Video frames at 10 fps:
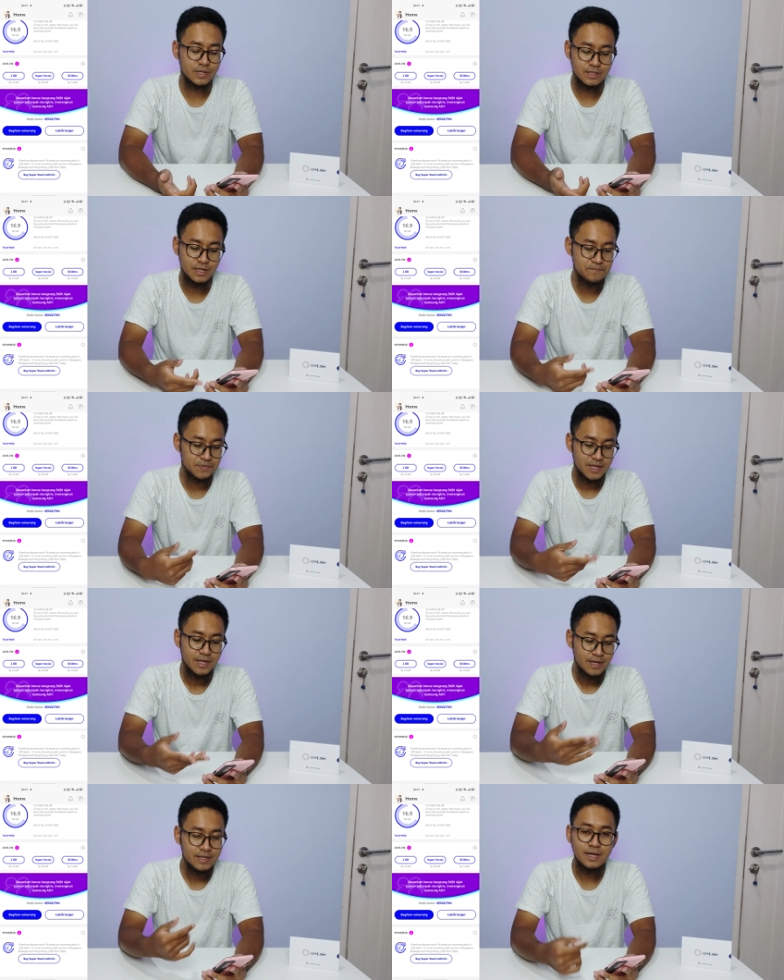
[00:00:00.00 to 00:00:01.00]
Jadi
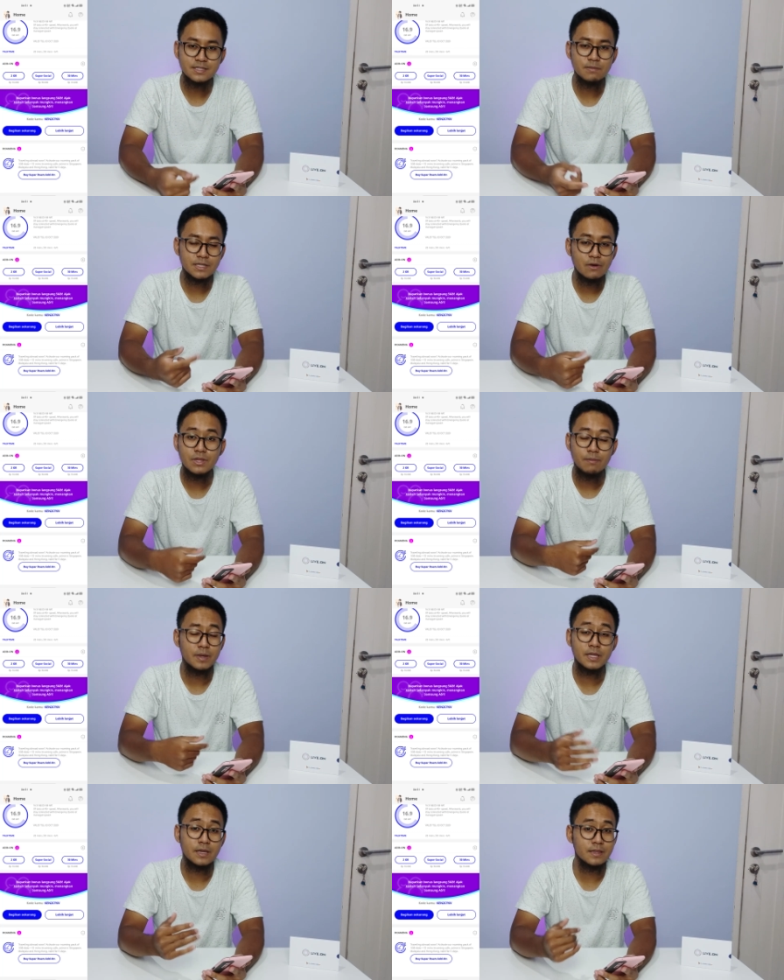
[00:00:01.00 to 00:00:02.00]
ya siapa tahu lah
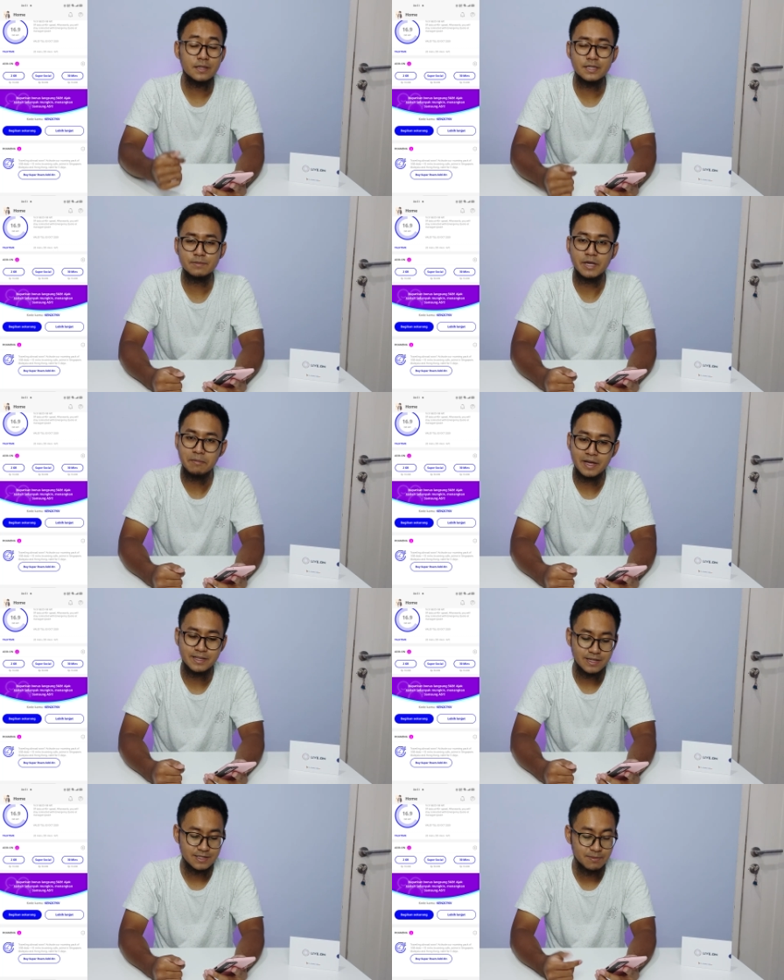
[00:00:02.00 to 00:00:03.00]
bagikan aja
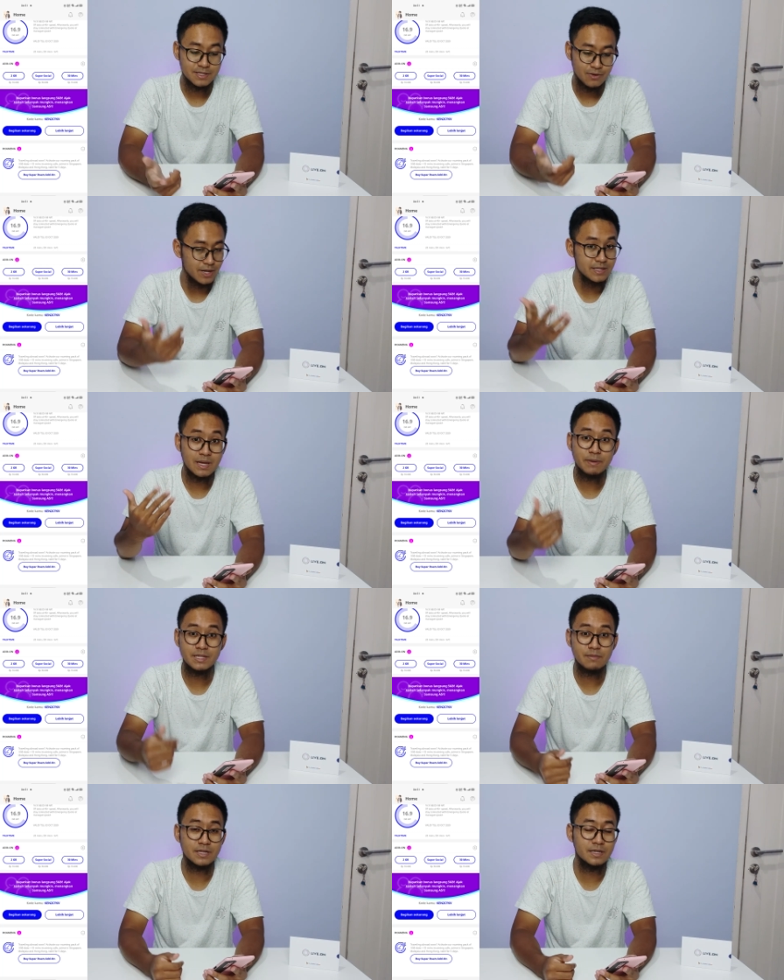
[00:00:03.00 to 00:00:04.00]
sebaik-baiknya, siapa tahu kalian
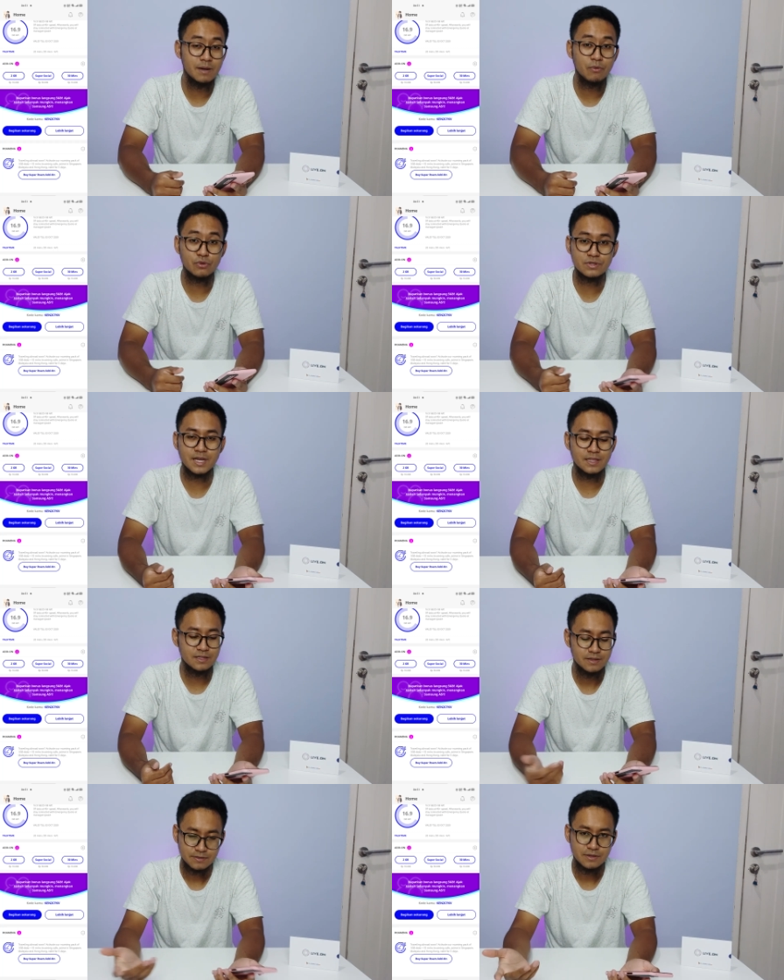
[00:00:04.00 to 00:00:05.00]
dapat 5 GB bonus kan?
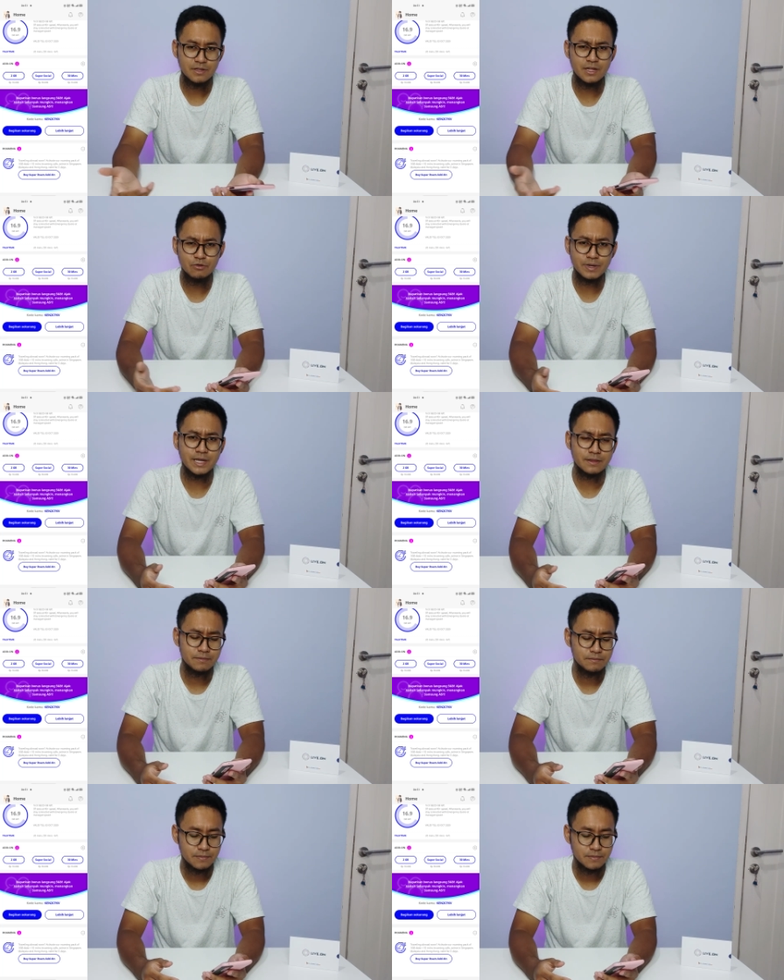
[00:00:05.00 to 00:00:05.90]
Kan lumayan.